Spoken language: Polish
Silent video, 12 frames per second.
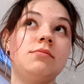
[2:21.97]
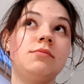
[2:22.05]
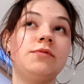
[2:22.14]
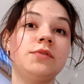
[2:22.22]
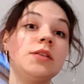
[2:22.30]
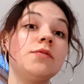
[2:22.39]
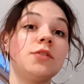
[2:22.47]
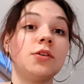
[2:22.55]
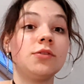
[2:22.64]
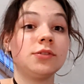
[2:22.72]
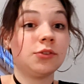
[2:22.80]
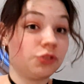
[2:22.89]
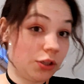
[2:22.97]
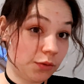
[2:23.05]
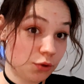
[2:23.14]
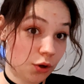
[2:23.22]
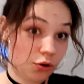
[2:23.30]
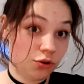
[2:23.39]
w tym vlogu zdążę ją
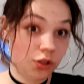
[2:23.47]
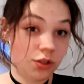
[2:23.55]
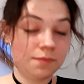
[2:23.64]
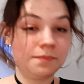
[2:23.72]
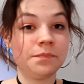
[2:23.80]
skończyć.